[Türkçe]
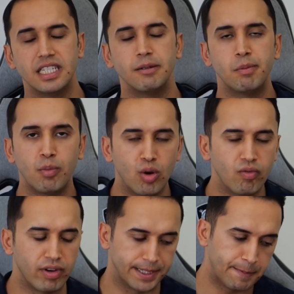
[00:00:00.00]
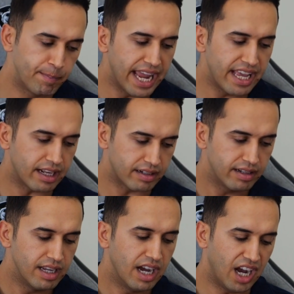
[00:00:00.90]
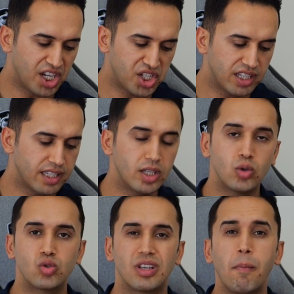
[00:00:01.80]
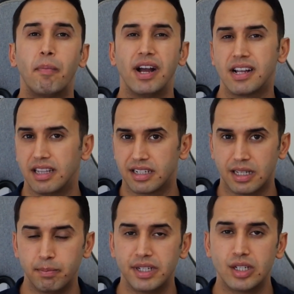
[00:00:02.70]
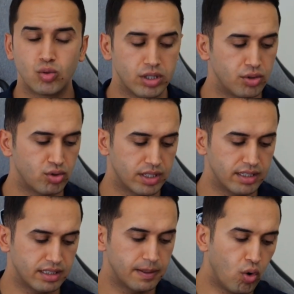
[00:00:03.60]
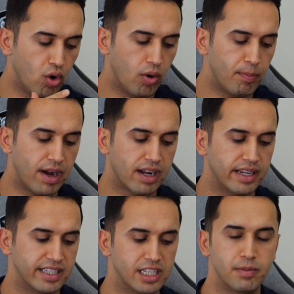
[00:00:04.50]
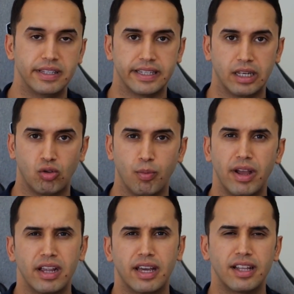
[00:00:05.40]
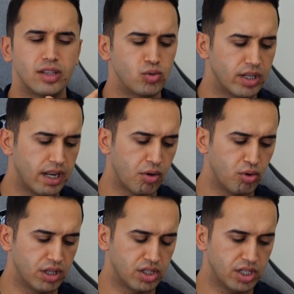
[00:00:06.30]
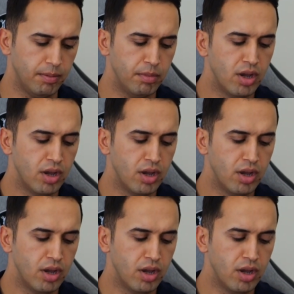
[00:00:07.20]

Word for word: bir bölüm var. Eğer aşağıdaki gözüken bankalardan birini kullanıyorsanız o bankayı seçmeniz gerekiyor. Ben garanti üzerinden göndereceğim.